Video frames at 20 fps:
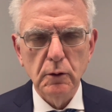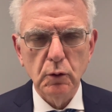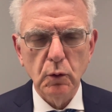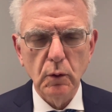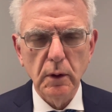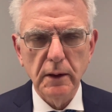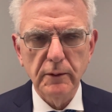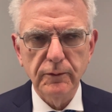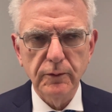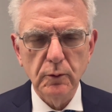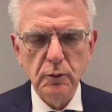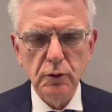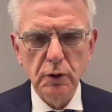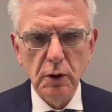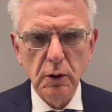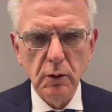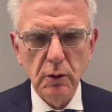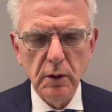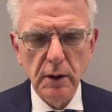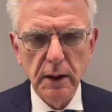Sulla
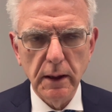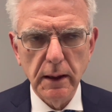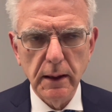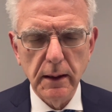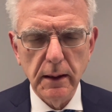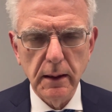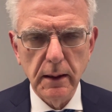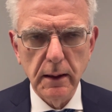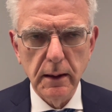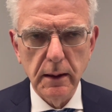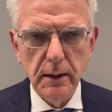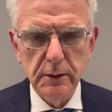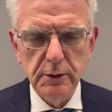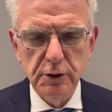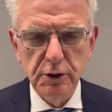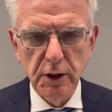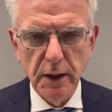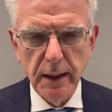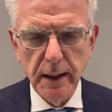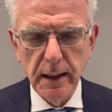fusione eh,
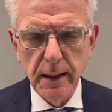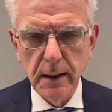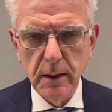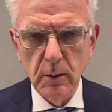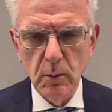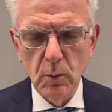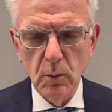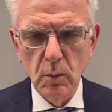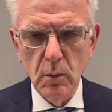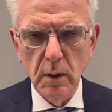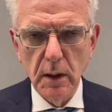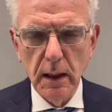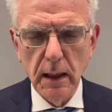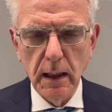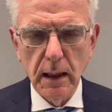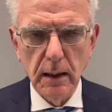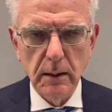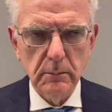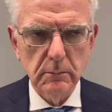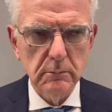c'è
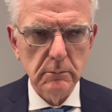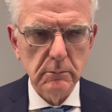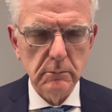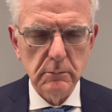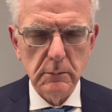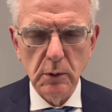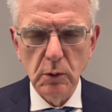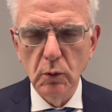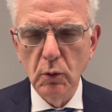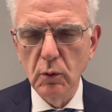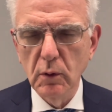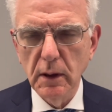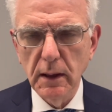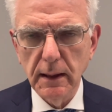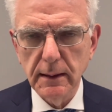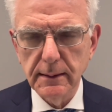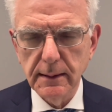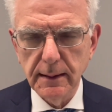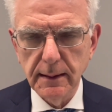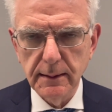una
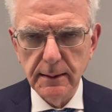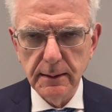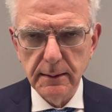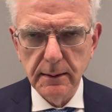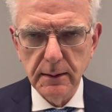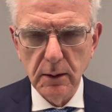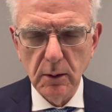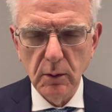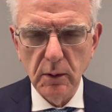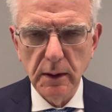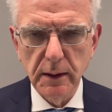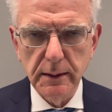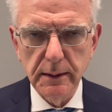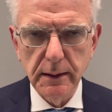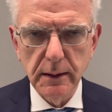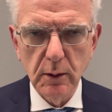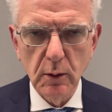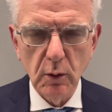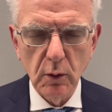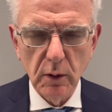lunga tradizione
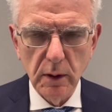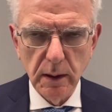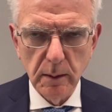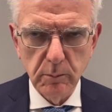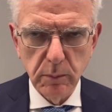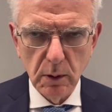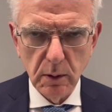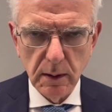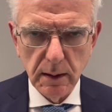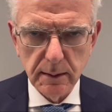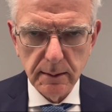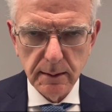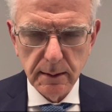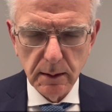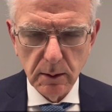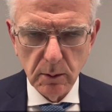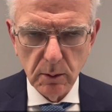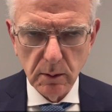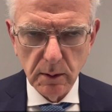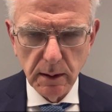di
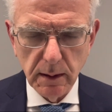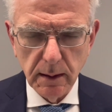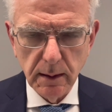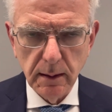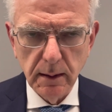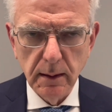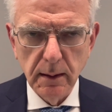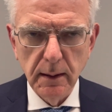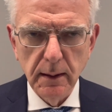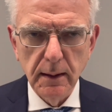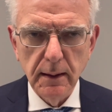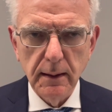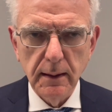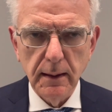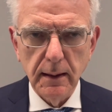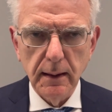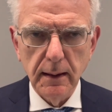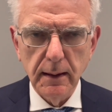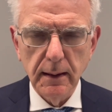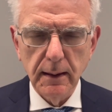collaborazione
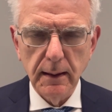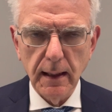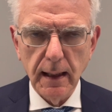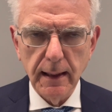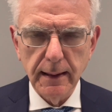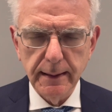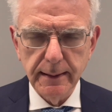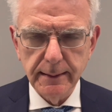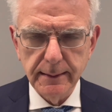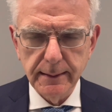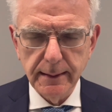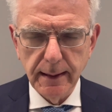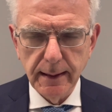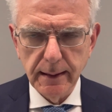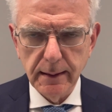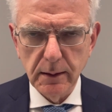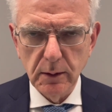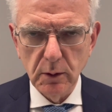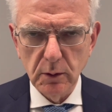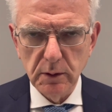eh,
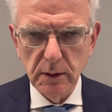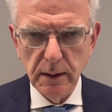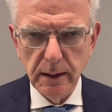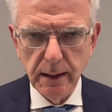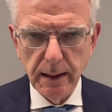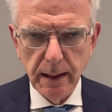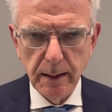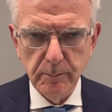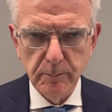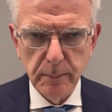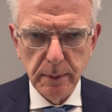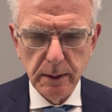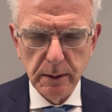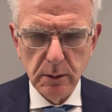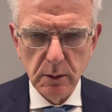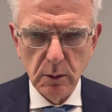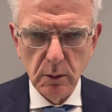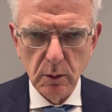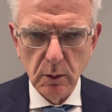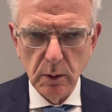all'interno
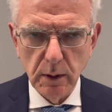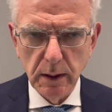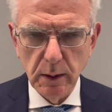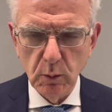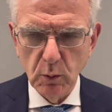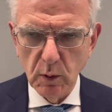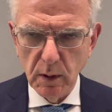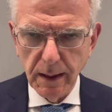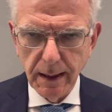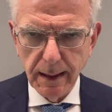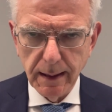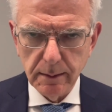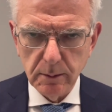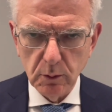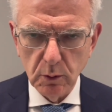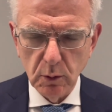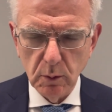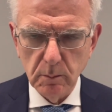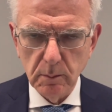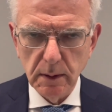dell'ambito
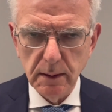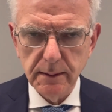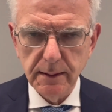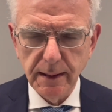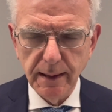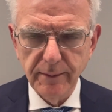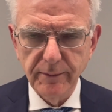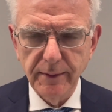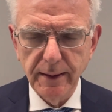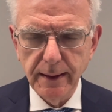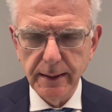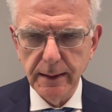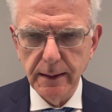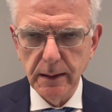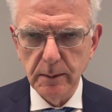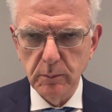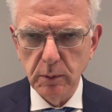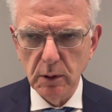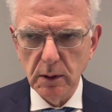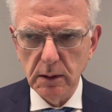Euratom tra i vari
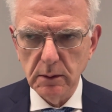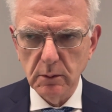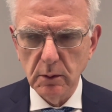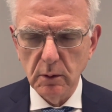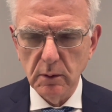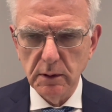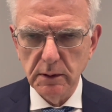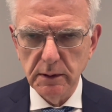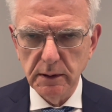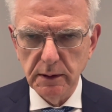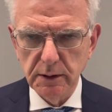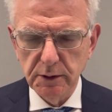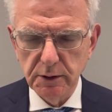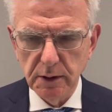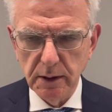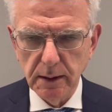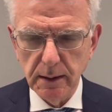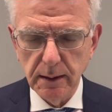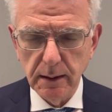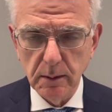laboratori di
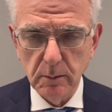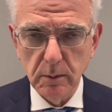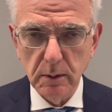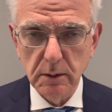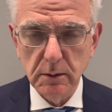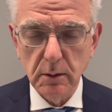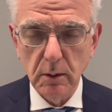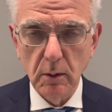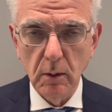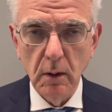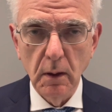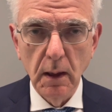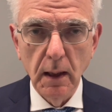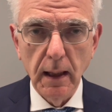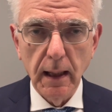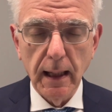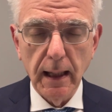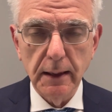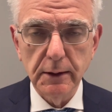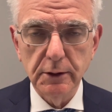ricerca. Questo
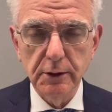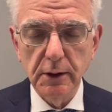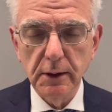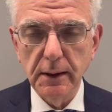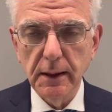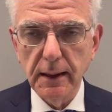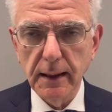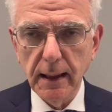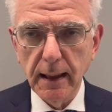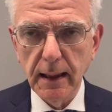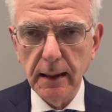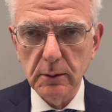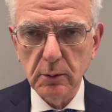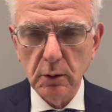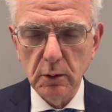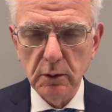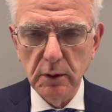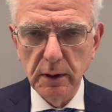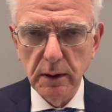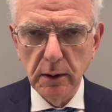ha
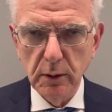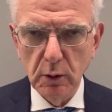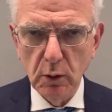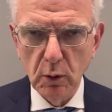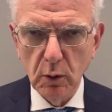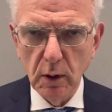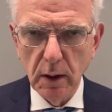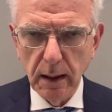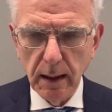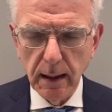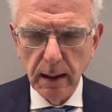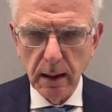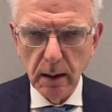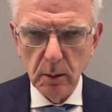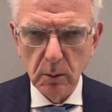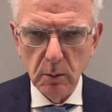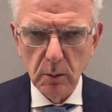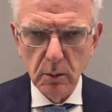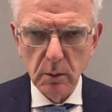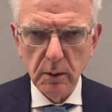generato del
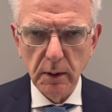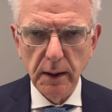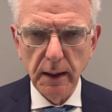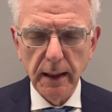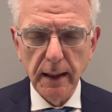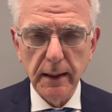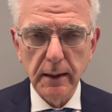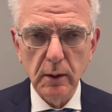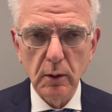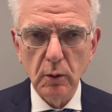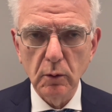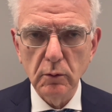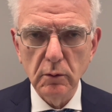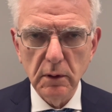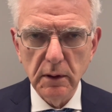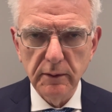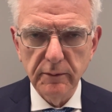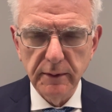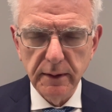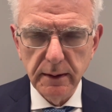know-how che è
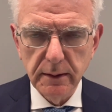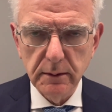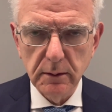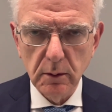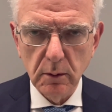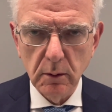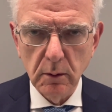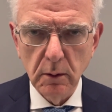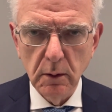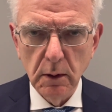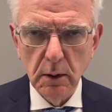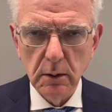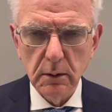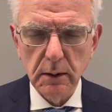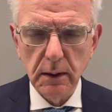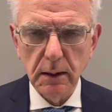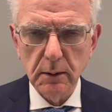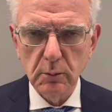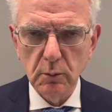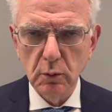condiviso
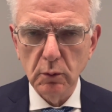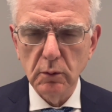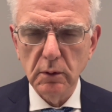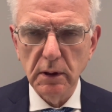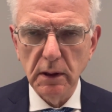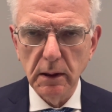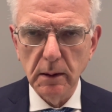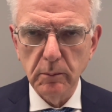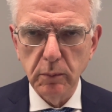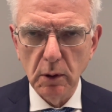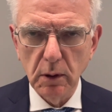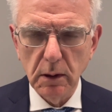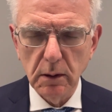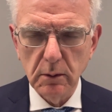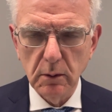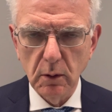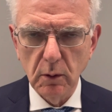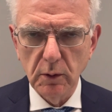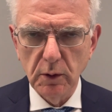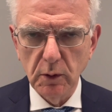tra tutti i
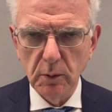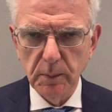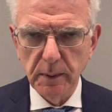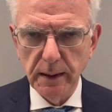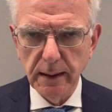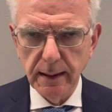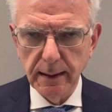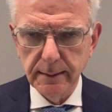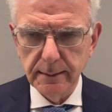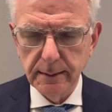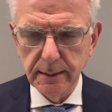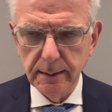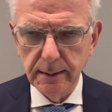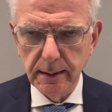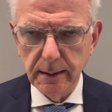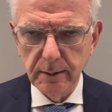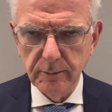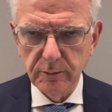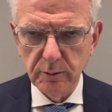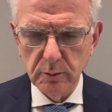laboratori operanti
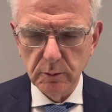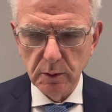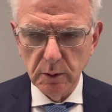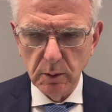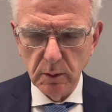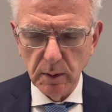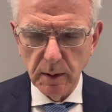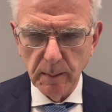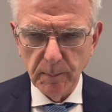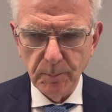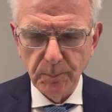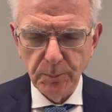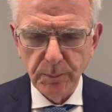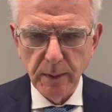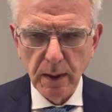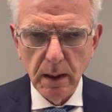nella fusione.